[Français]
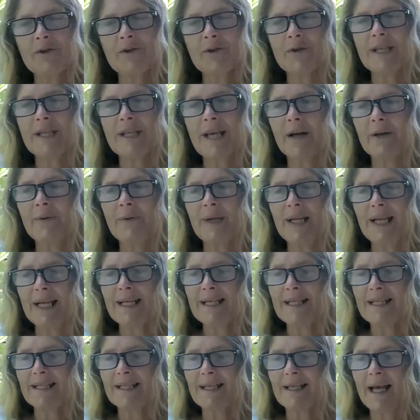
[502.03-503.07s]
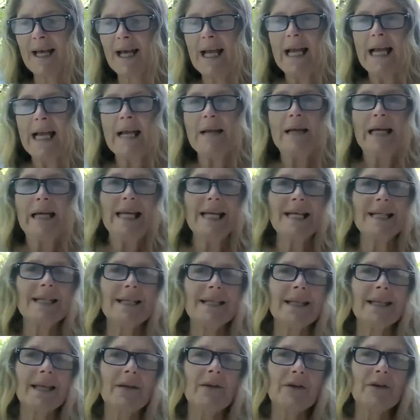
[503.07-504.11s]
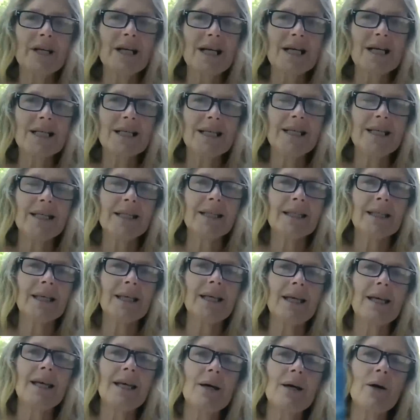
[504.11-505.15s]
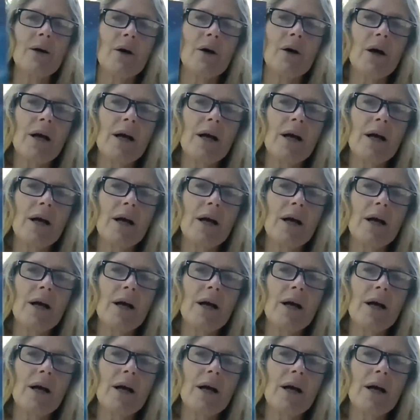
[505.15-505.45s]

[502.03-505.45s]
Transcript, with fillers: José Arguelles. Et là, c'est un langage qui est très